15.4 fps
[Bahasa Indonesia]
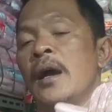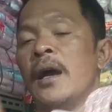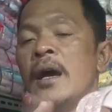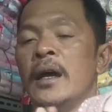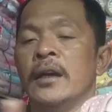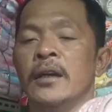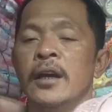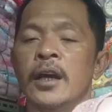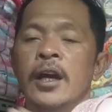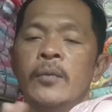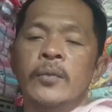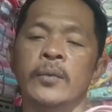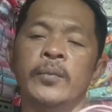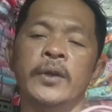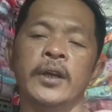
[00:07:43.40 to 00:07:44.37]
harga
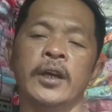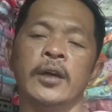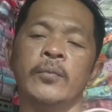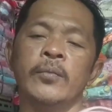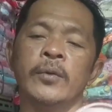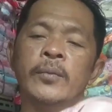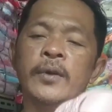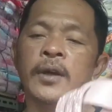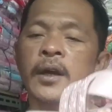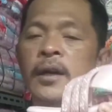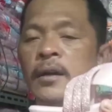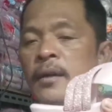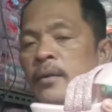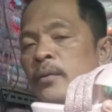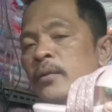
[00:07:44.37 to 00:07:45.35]
kami berikan beberapa
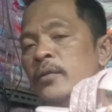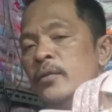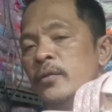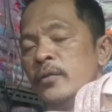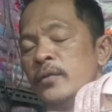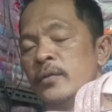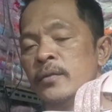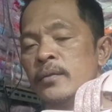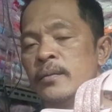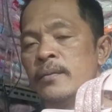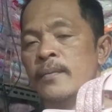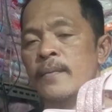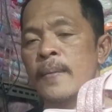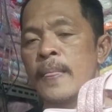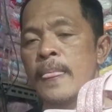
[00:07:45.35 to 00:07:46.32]
harga khusus
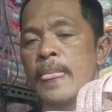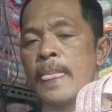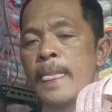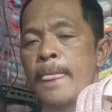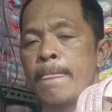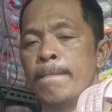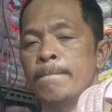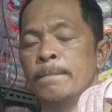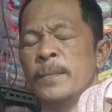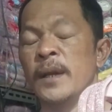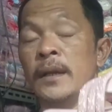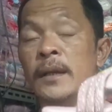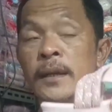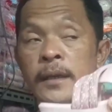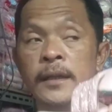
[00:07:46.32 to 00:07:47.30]

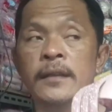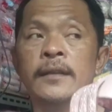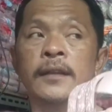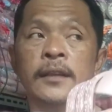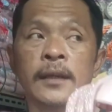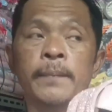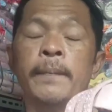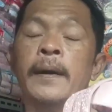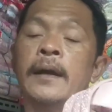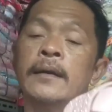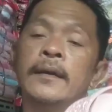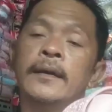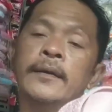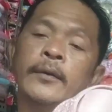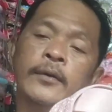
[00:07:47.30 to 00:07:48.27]
dan ini tetap
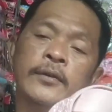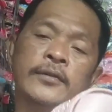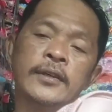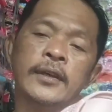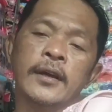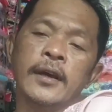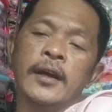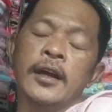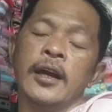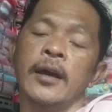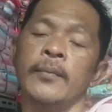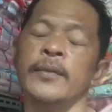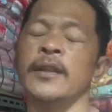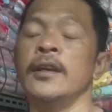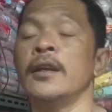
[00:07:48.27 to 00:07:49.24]
harga grosir karena
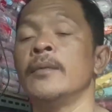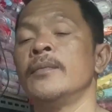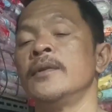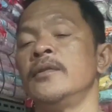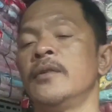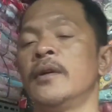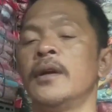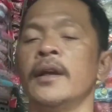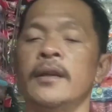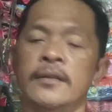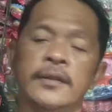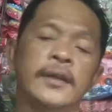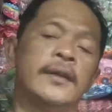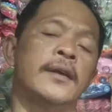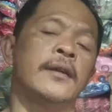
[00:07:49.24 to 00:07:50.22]
kami tidak menjual
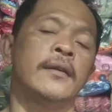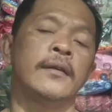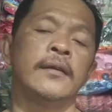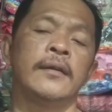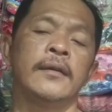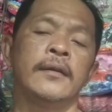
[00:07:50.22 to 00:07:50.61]
eceran